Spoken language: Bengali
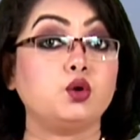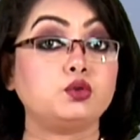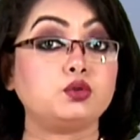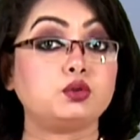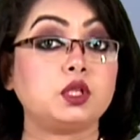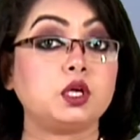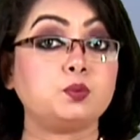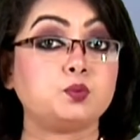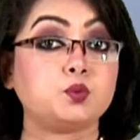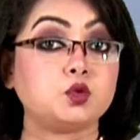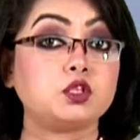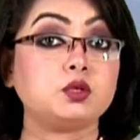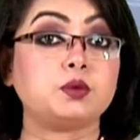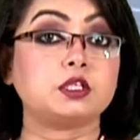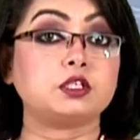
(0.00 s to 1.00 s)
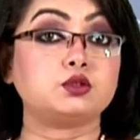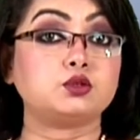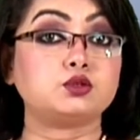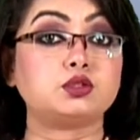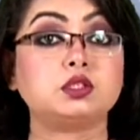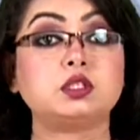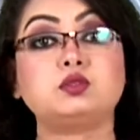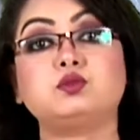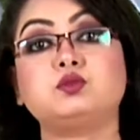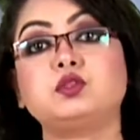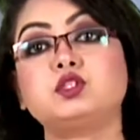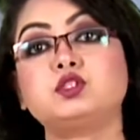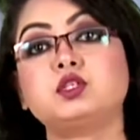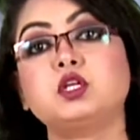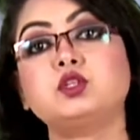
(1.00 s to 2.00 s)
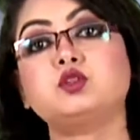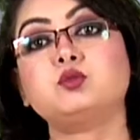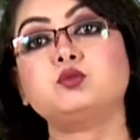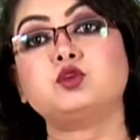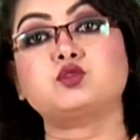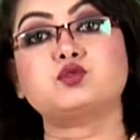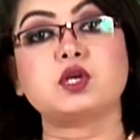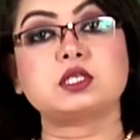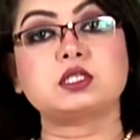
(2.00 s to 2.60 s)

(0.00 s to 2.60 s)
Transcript: হত্যার প্রতিবাদে দোষীদের দৃষ্টান্তমূলক